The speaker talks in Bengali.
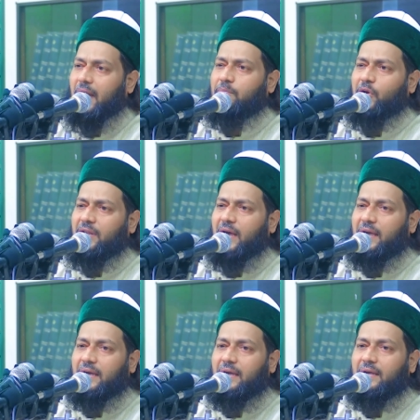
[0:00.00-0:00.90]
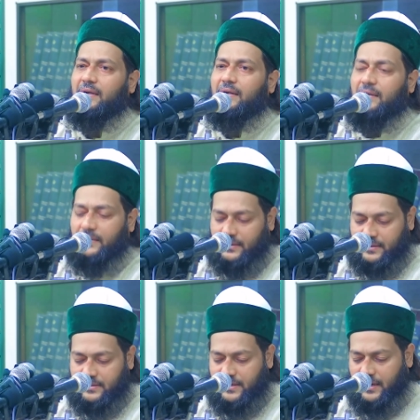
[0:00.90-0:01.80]
এরা বলে থাকে
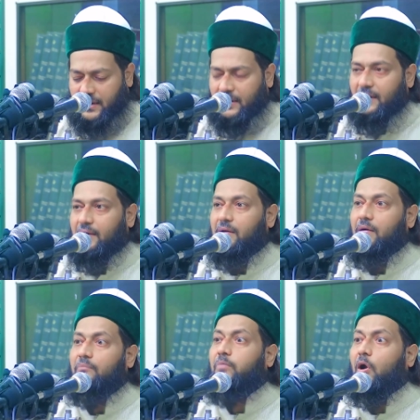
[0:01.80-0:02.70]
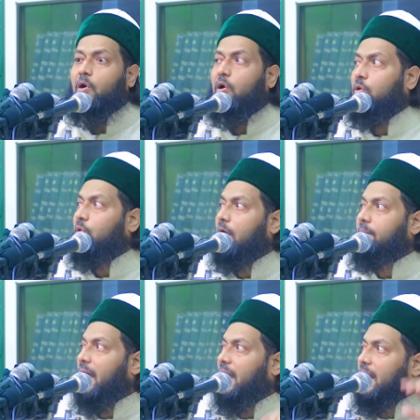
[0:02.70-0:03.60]
যে বড় করে
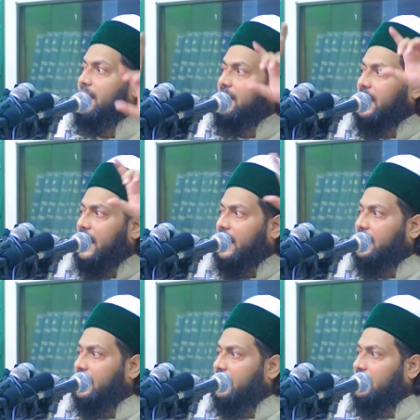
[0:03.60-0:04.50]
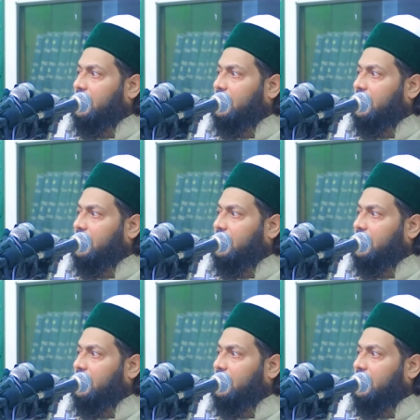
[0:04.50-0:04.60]
ব্যানারে লিখে রাখে